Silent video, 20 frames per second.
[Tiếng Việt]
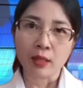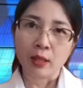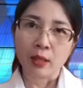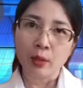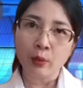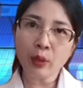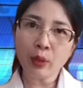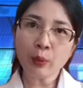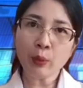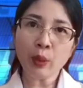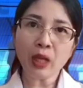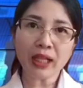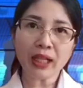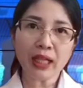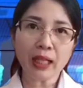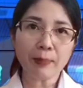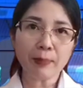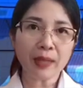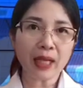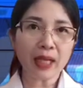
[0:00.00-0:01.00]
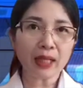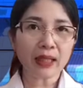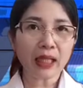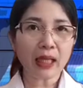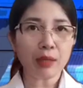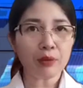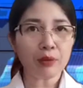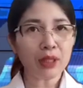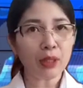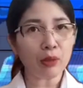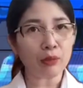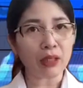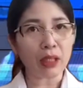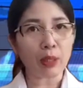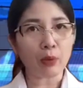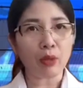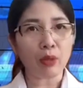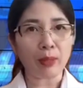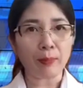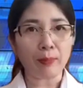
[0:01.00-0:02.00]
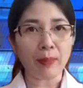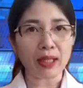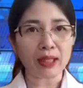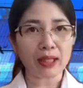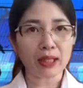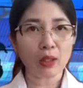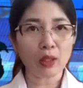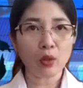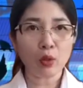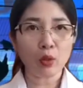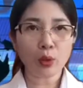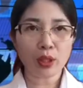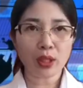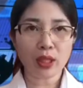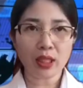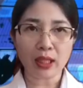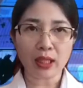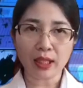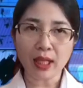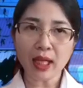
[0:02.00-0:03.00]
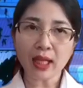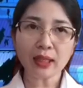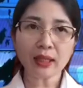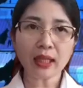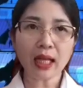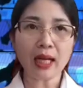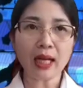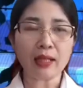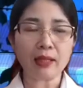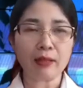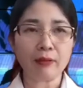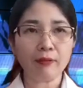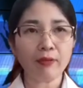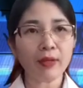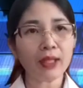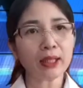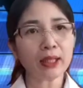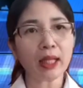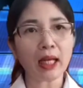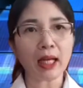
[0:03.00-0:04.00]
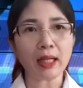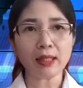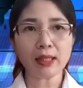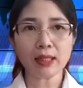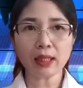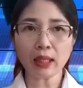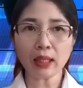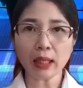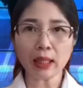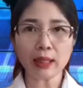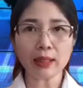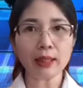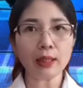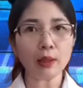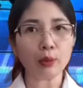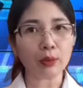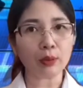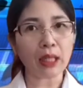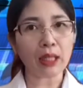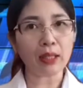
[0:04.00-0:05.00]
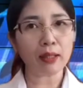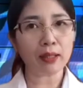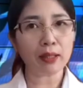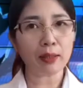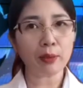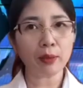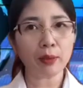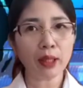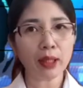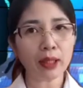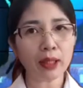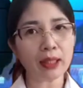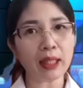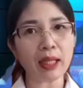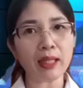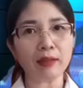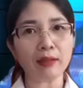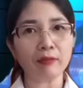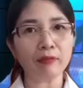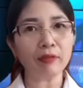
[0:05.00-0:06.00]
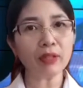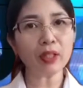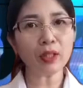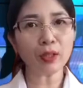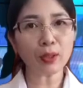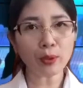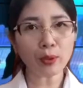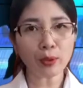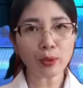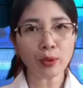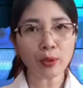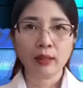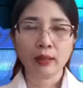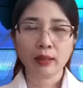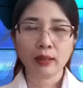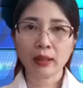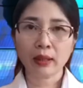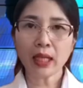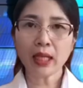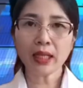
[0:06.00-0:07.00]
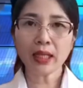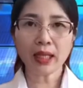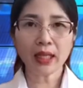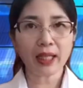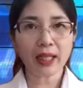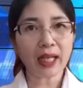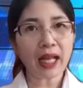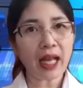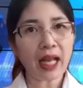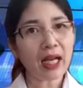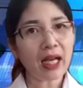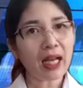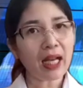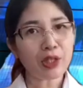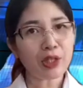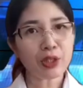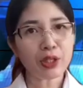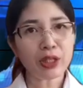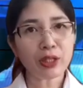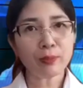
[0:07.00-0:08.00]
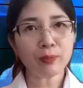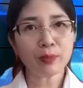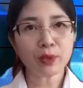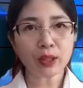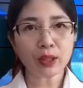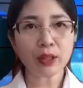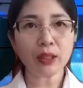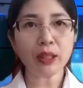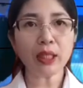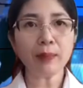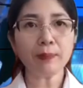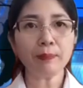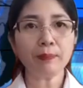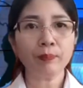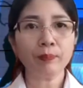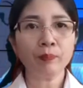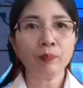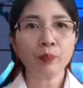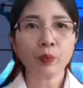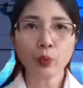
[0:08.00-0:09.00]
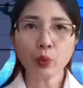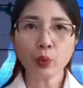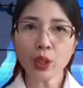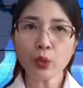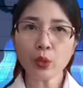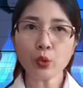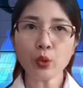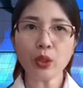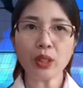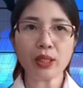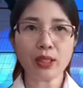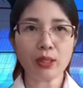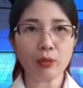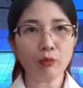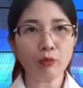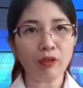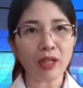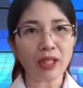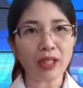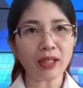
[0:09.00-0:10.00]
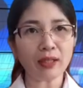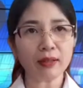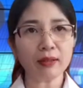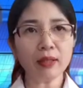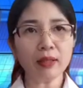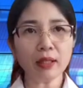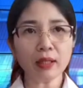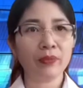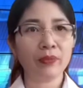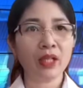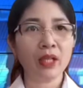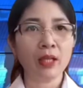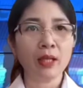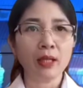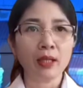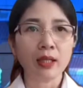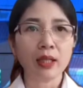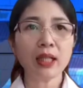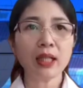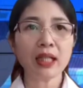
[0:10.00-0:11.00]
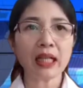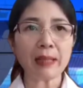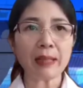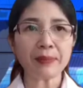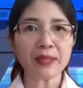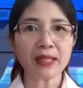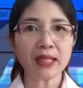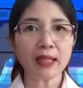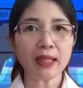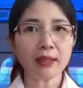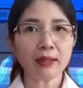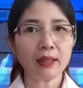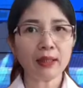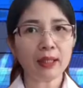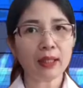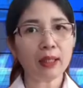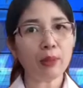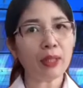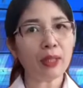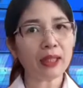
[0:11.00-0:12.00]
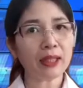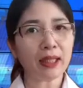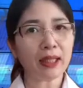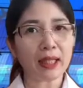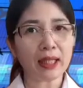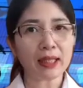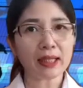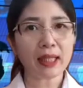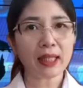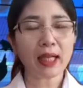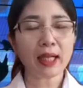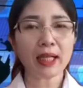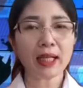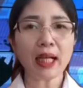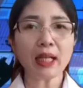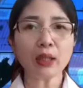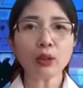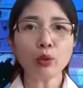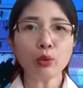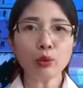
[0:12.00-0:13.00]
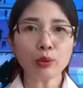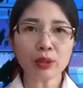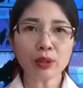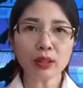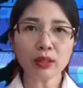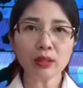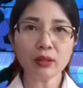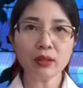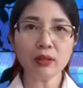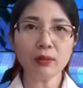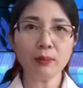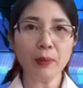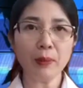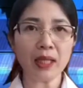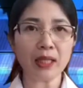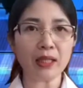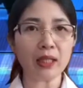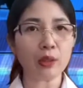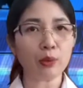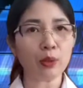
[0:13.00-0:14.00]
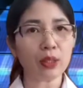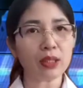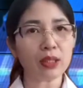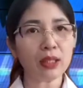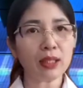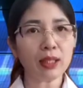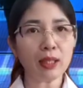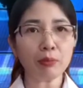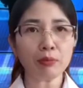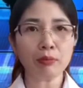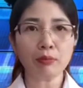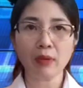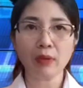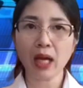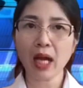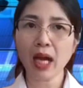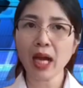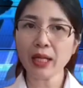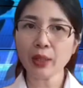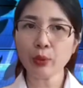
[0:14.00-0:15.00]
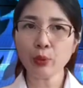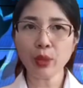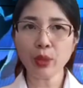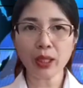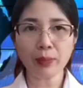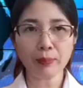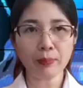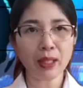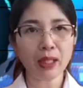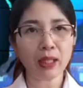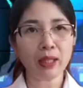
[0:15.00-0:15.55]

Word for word: Nguyễn Hoàng Nam đã tạo nhiều tài khoản mạng xã hội để đăng tải, phát tán rất là nhiều tài liệu, hình ảnh, video. Tên này đã livestream trực tiếp tuyên truyền chống phá nhà nước. Khi khám xét thì công an tỉnh An Giang đã thu giữ 7 điện thoại di động, 2 USB,